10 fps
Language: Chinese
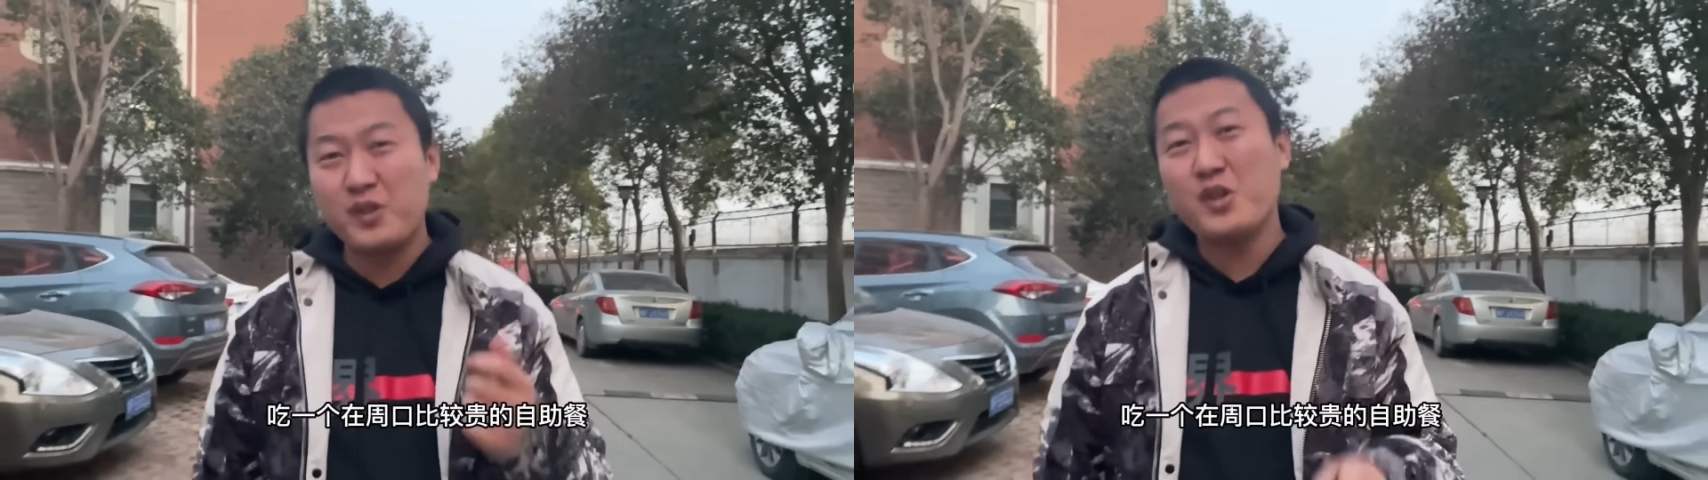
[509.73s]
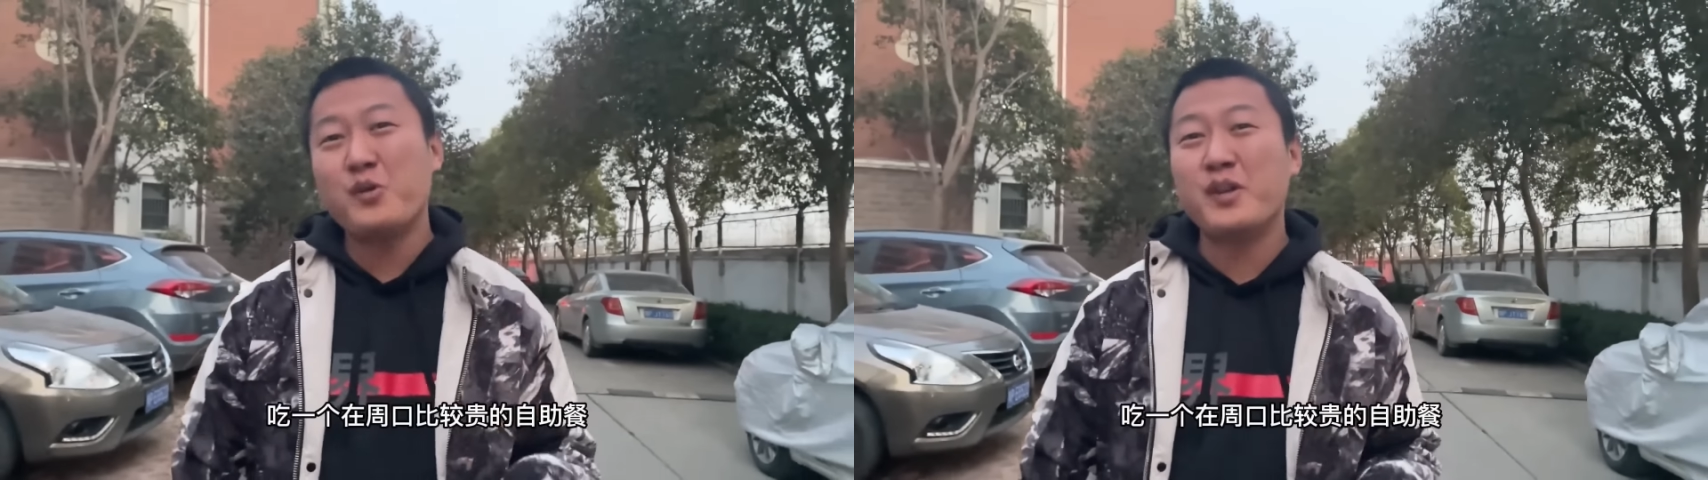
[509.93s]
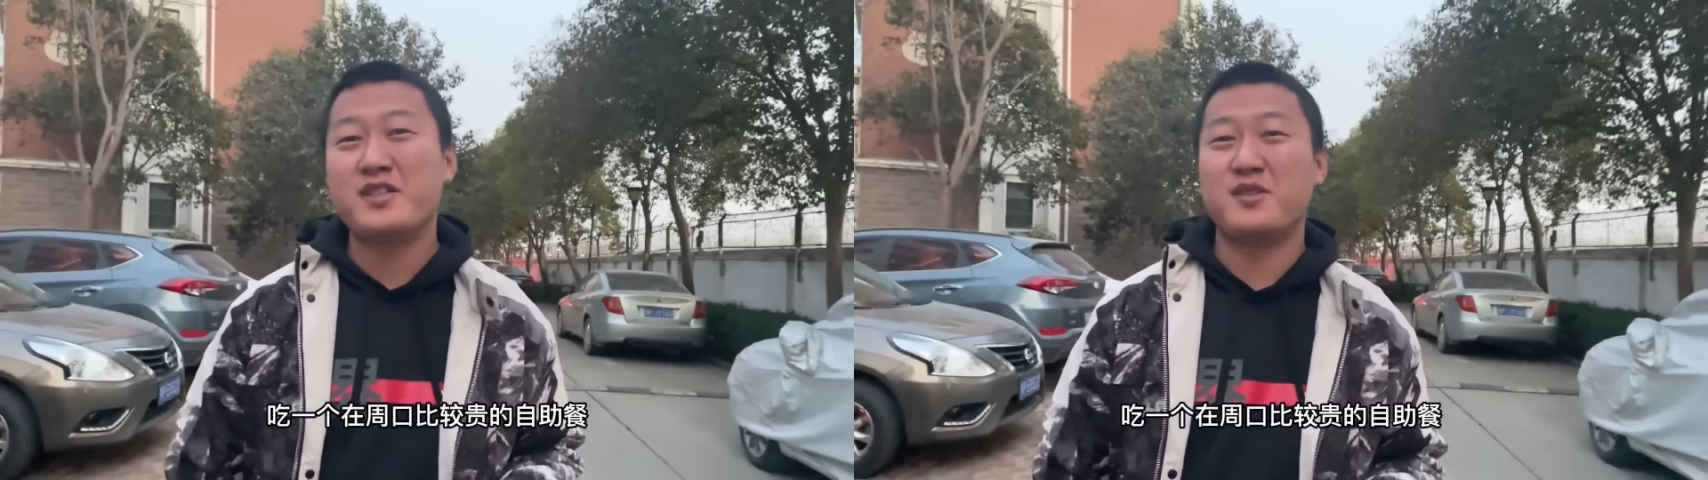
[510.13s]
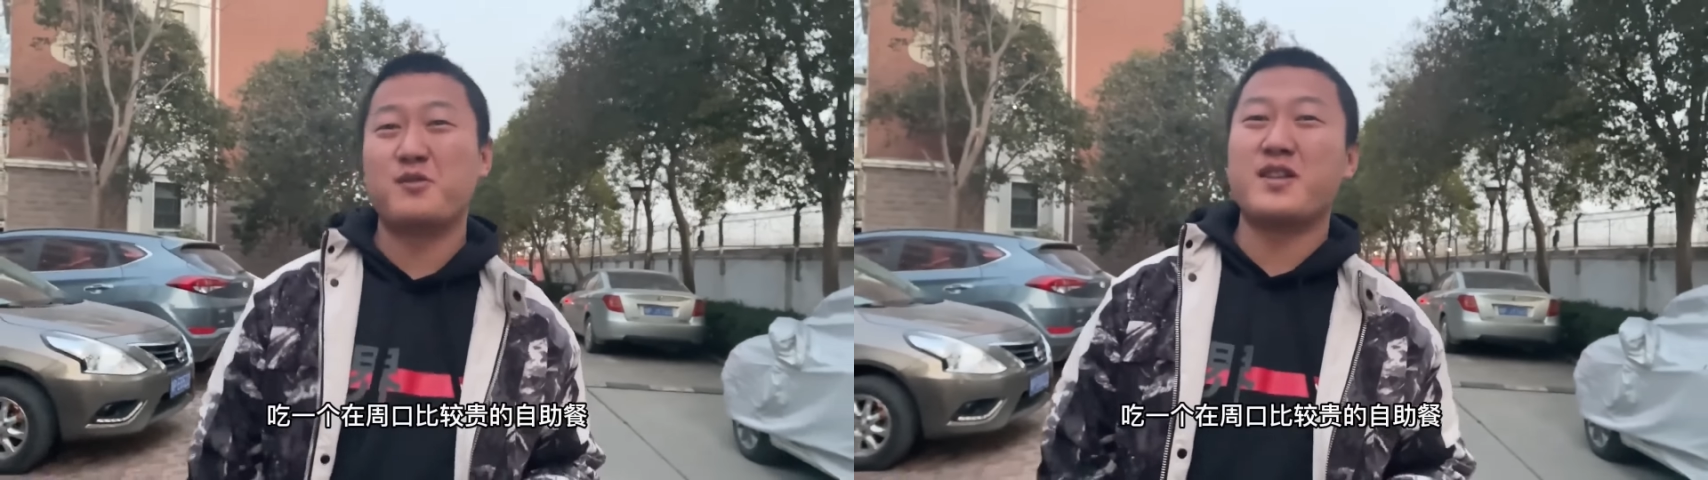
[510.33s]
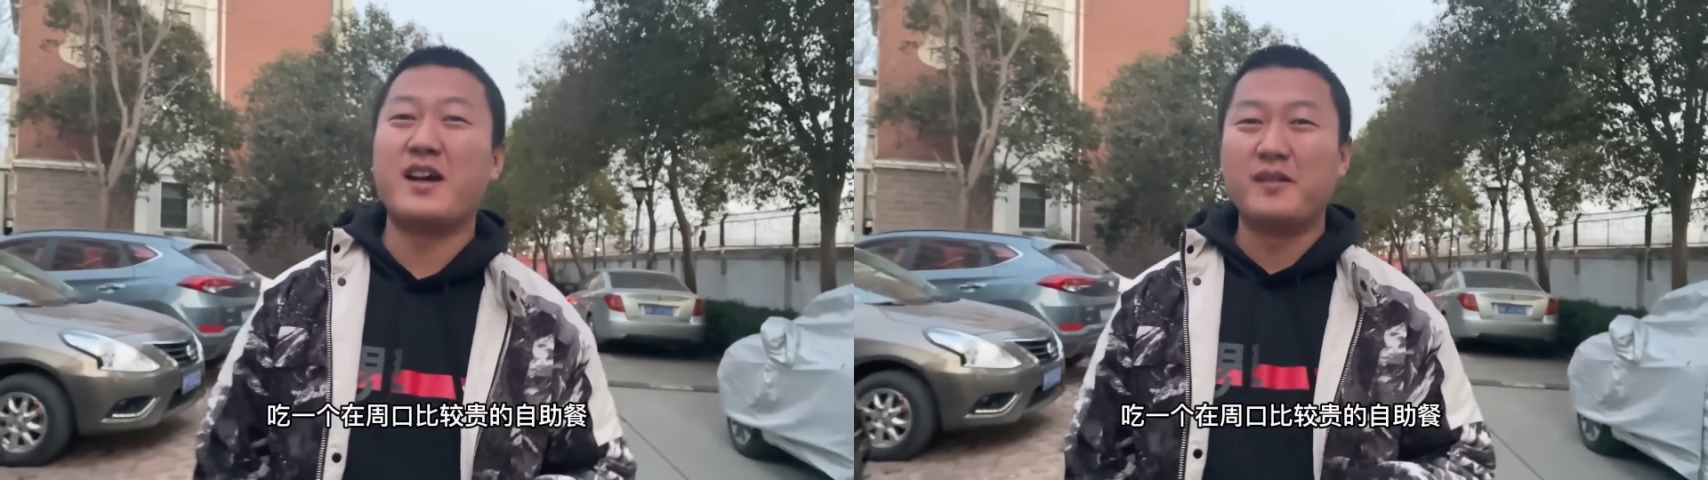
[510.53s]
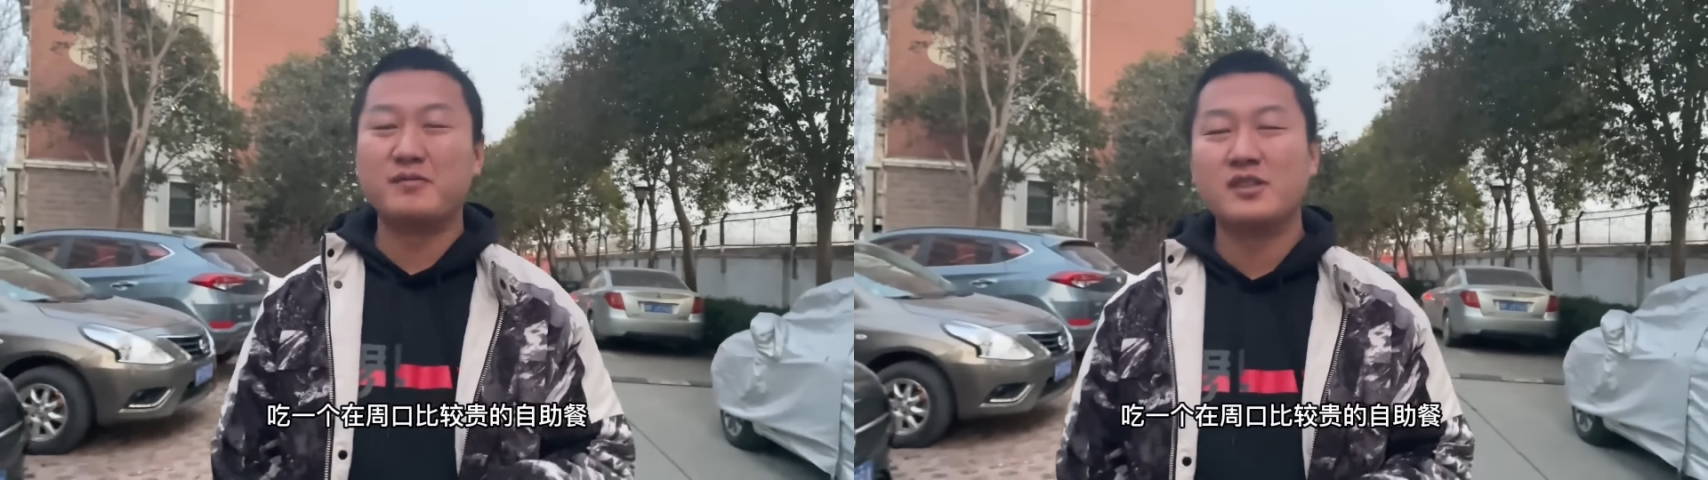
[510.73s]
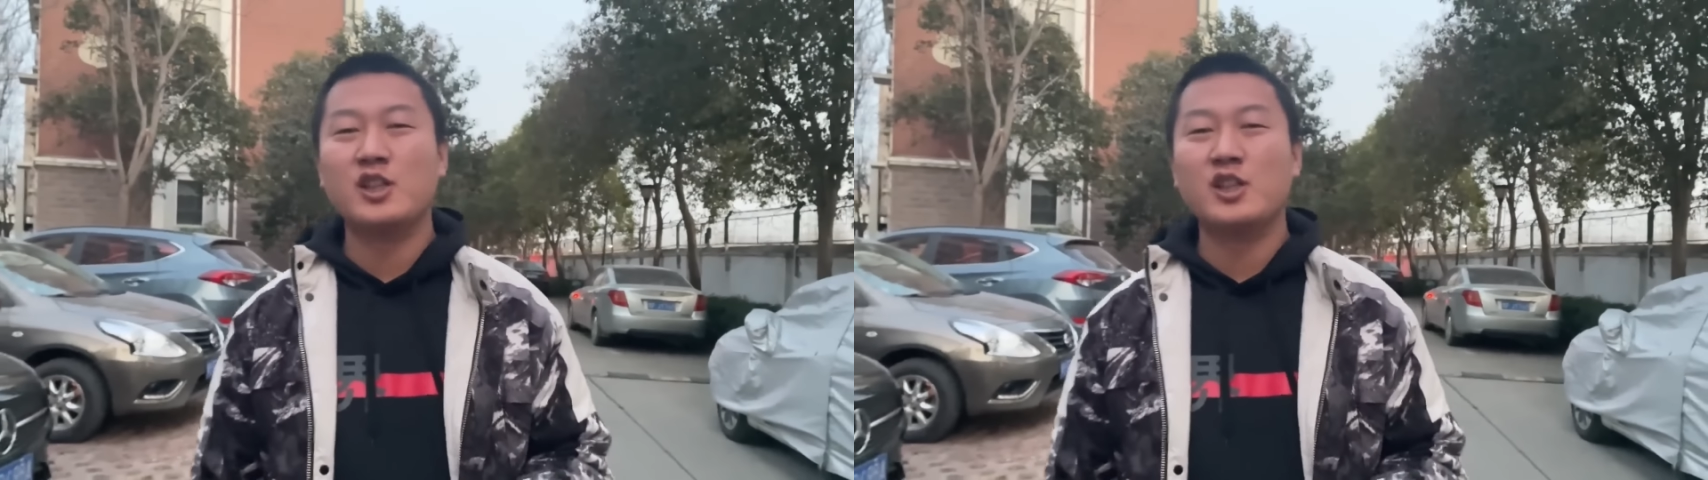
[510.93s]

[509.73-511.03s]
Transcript: 比较贵的自助餐，